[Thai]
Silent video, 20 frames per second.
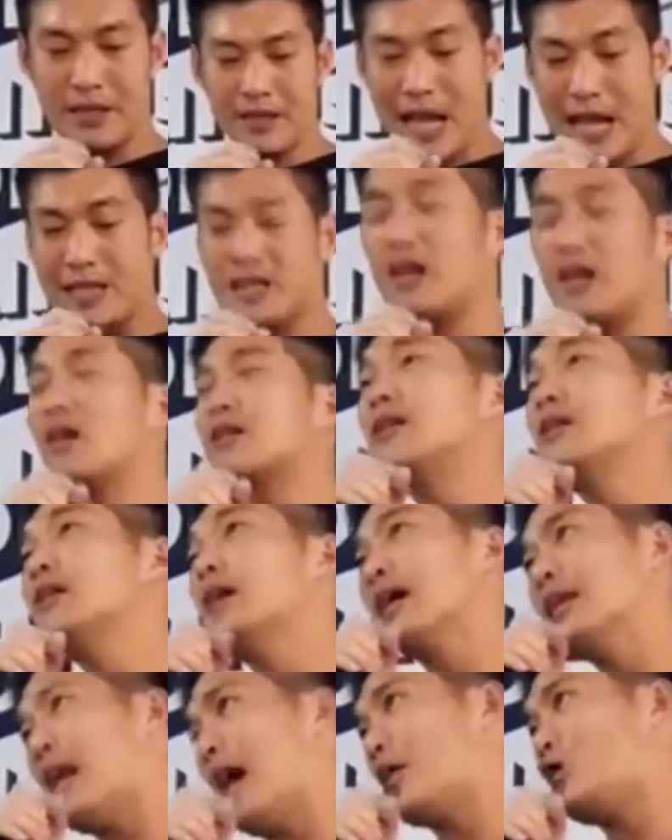นั่นก็คือ
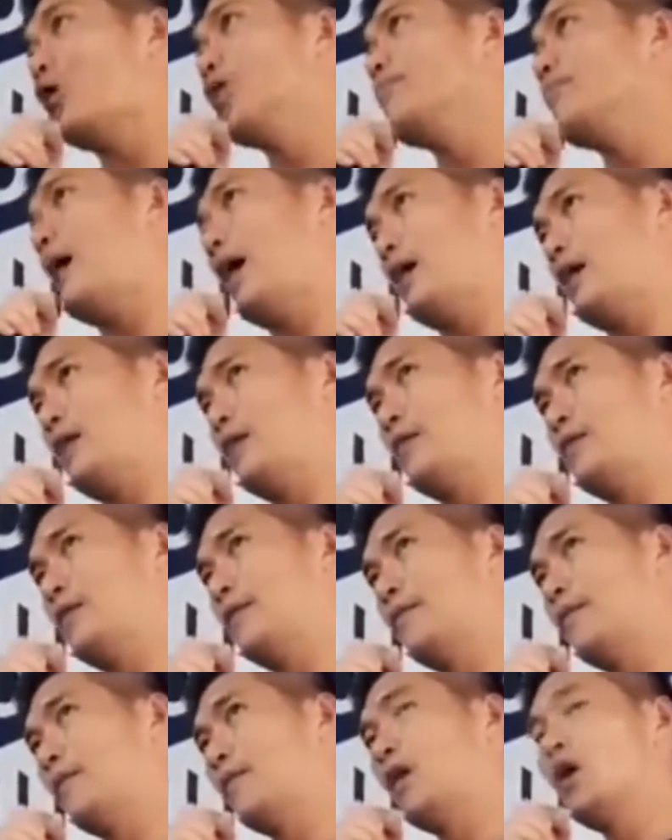อนาคตใหม่
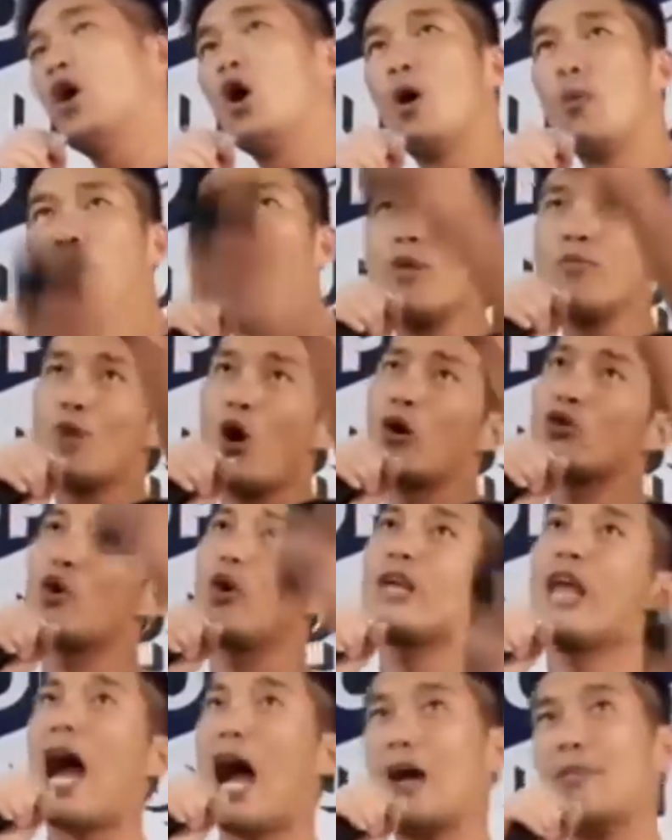ผมยก
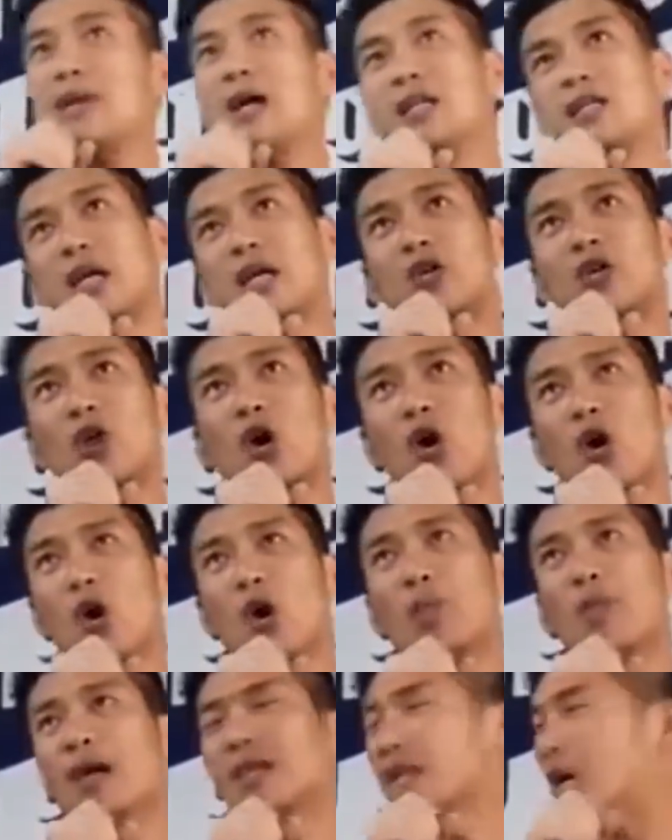ตัวอย่างเมื่อสักครู่
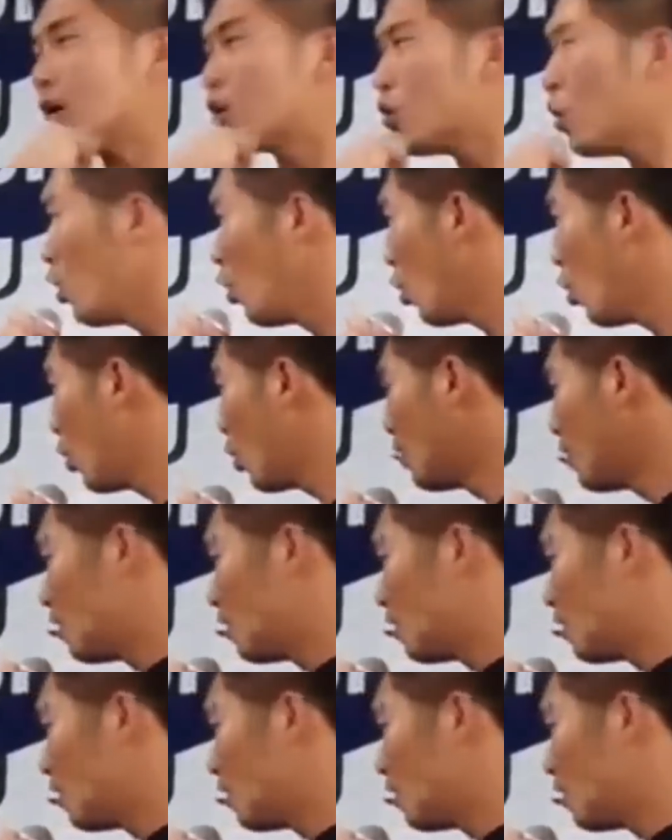เมื่อสักครู่